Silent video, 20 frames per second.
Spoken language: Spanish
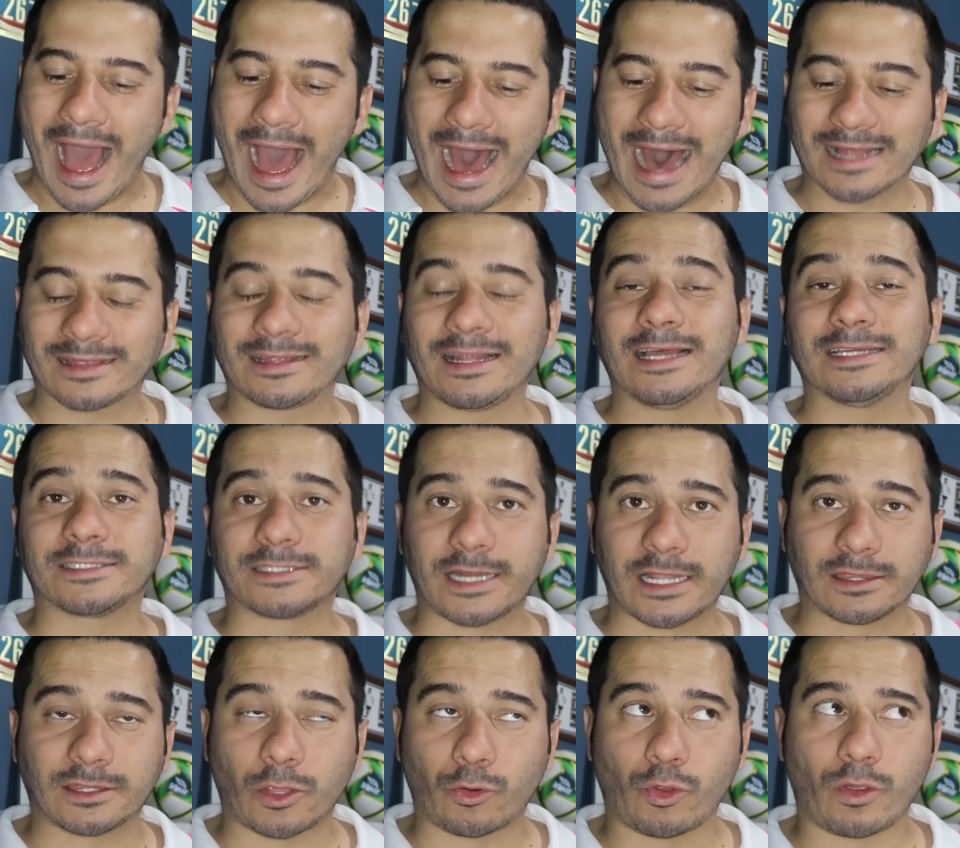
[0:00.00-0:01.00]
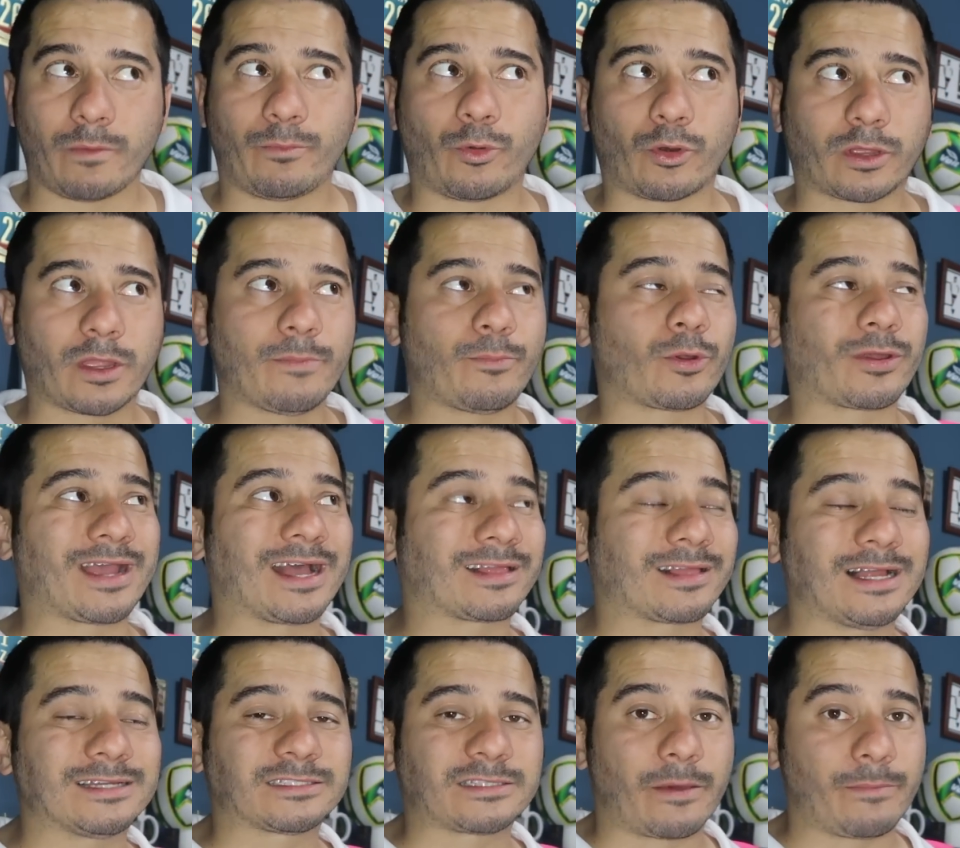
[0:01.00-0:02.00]
Atlas 39. ¿Por qué? Porque
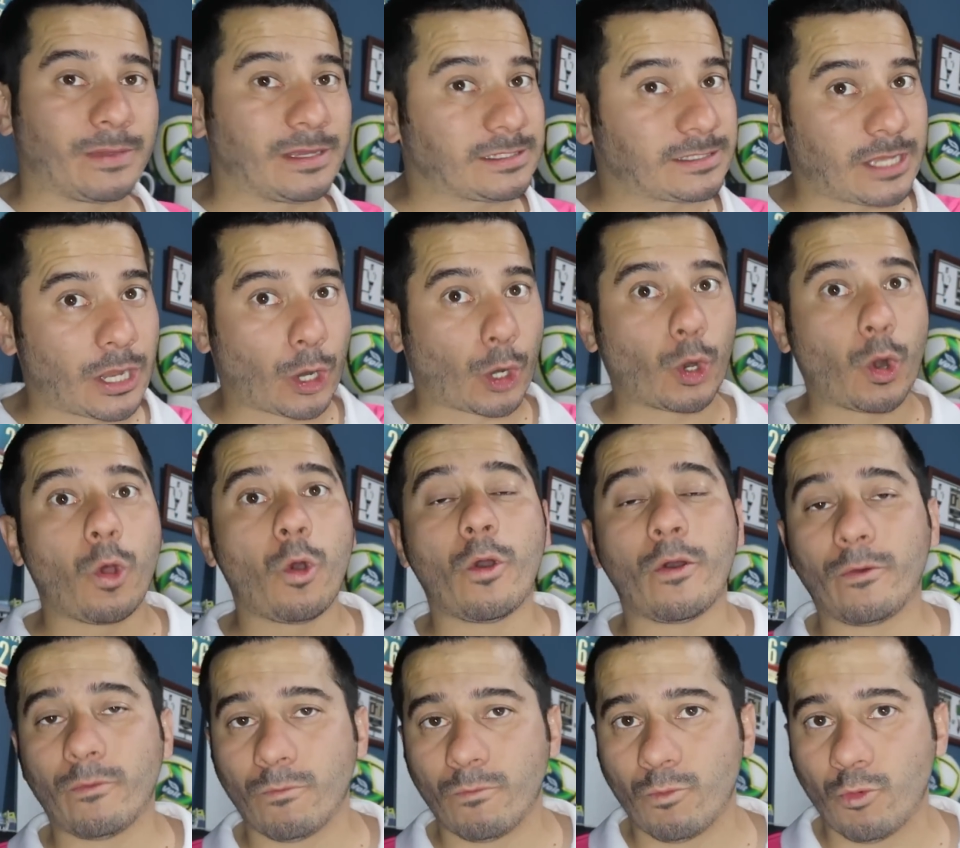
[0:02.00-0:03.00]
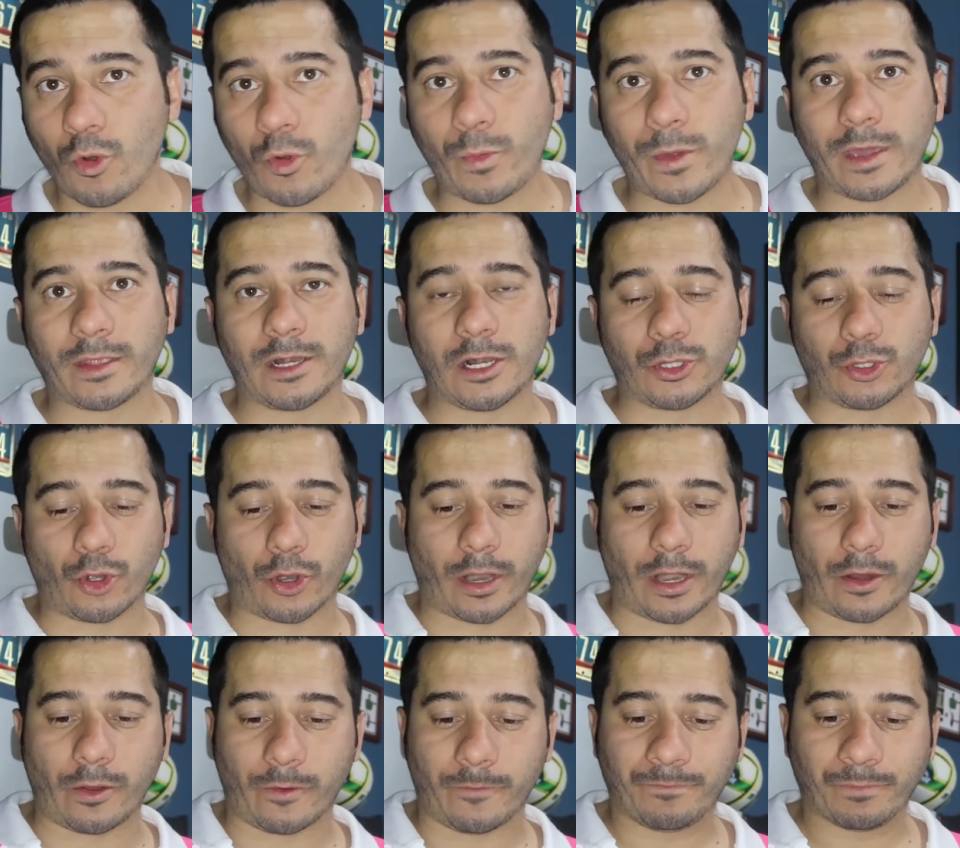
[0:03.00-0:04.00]
Atlas también cerró muy bien el
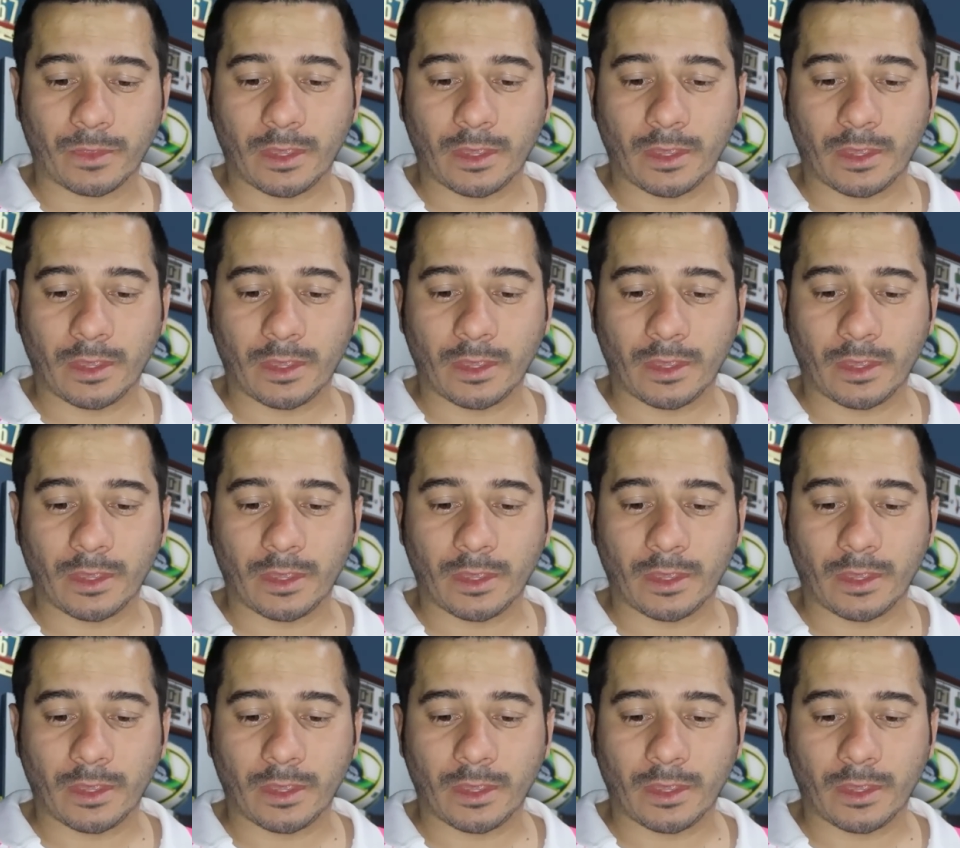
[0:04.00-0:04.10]
torneo.